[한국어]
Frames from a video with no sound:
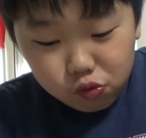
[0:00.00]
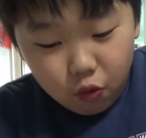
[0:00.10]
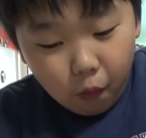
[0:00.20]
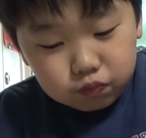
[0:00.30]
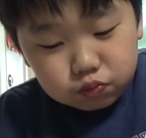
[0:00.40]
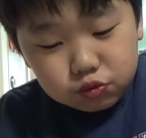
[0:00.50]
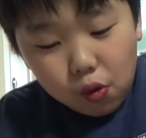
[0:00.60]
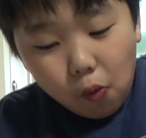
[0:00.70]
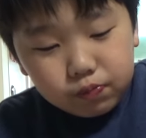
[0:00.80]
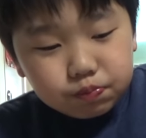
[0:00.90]
아이고.
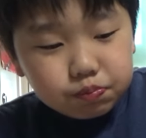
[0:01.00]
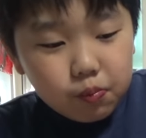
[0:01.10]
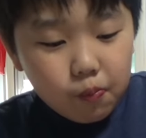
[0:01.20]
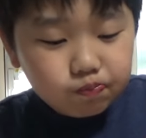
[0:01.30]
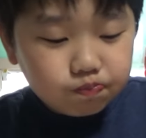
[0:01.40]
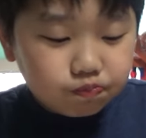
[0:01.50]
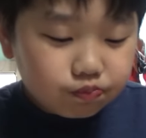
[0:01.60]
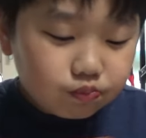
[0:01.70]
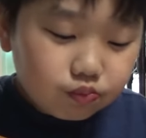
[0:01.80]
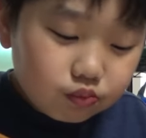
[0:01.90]

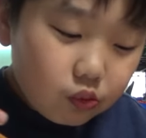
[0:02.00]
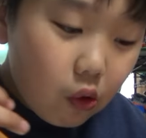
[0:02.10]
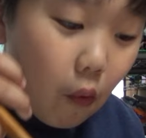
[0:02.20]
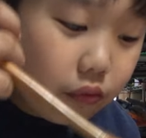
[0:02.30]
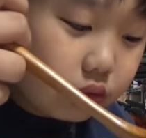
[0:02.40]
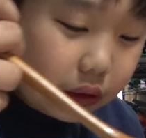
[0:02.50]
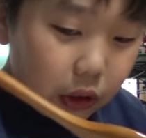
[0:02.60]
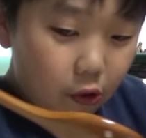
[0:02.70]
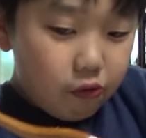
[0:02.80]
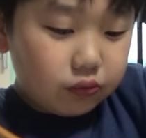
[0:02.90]
그래요,
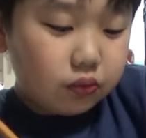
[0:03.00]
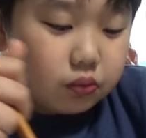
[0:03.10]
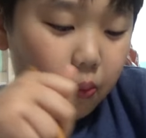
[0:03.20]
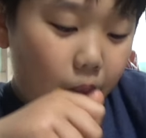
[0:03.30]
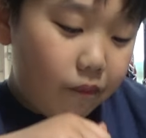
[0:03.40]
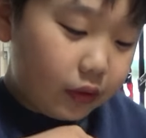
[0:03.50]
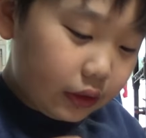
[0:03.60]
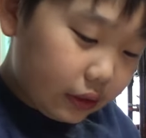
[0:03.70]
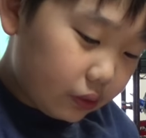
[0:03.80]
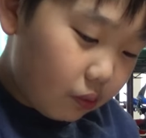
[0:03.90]
맛있게 드시고요.
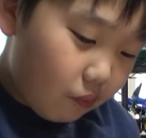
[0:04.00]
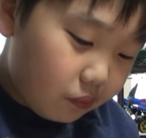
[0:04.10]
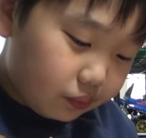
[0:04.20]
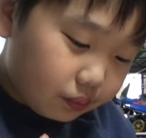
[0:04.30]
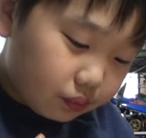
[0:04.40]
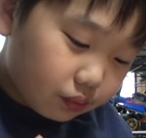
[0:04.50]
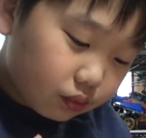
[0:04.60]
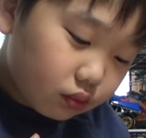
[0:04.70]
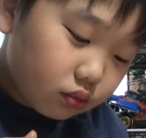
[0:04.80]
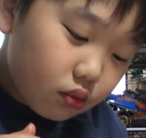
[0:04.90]
자, 여러분도
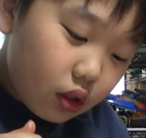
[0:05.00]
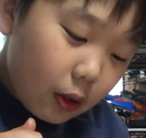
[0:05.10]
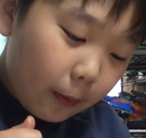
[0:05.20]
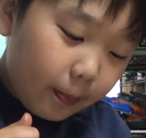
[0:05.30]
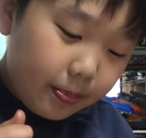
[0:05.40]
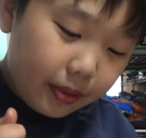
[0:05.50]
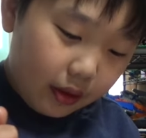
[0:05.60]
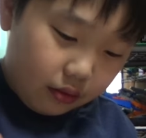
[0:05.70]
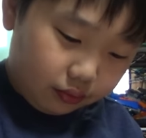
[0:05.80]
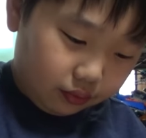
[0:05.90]
한번 기회 되시면
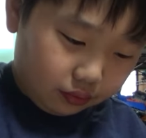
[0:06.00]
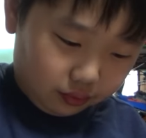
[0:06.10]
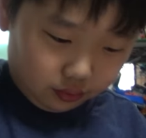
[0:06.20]
꼭 한번,